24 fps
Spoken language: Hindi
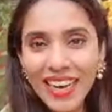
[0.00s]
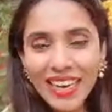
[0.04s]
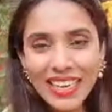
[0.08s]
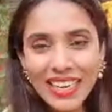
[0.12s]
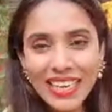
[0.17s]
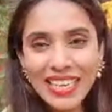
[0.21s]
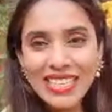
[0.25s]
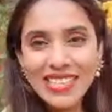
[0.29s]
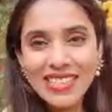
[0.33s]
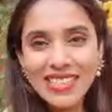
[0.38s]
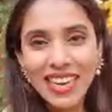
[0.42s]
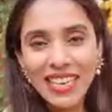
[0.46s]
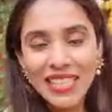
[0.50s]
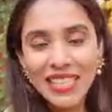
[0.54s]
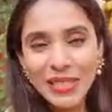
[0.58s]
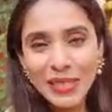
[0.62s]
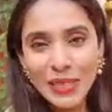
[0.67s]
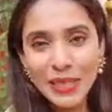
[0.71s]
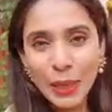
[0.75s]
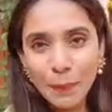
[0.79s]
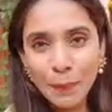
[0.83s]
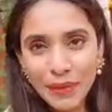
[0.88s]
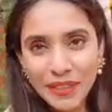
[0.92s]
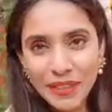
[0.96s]
अखिलेश
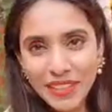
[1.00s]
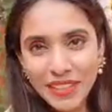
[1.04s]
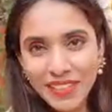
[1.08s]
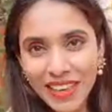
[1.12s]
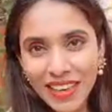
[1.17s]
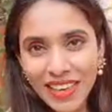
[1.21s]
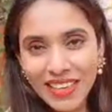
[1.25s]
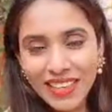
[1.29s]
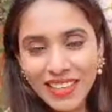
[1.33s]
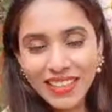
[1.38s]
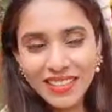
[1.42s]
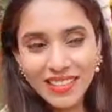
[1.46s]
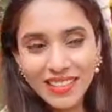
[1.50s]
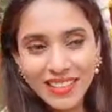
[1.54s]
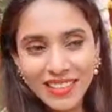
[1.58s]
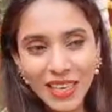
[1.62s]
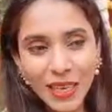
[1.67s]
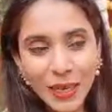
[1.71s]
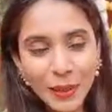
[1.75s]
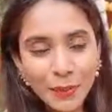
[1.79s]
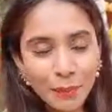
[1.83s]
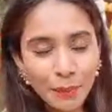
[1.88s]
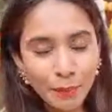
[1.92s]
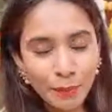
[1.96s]
राज जी हैप्पी दिवाली
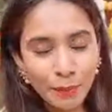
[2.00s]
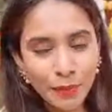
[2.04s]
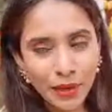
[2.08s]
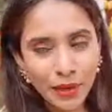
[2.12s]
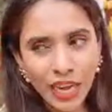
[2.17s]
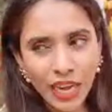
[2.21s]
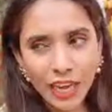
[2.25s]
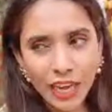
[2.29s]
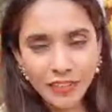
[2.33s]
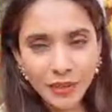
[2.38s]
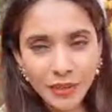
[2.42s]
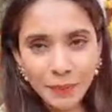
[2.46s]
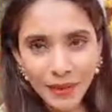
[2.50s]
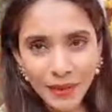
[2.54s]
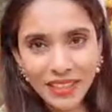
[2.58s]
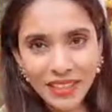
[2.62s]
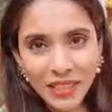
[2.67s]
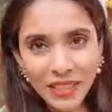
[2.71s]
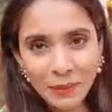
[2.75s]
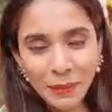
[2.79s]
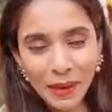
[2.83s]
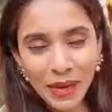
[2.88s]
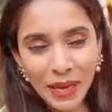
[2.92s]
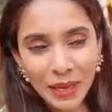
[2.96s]
काफ़ी भक्त
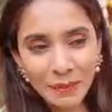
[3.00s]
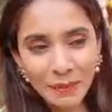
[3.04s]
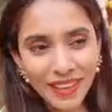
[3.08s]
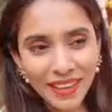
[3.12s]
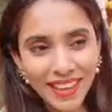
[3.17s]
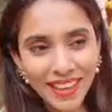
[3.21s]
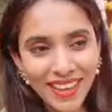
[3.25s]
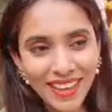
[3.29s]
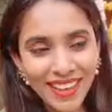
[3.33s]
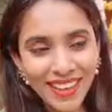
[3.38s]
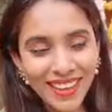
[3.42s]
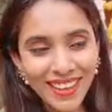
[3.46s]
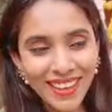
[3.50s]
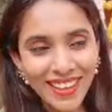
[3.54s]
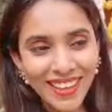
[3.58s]
दरबार में है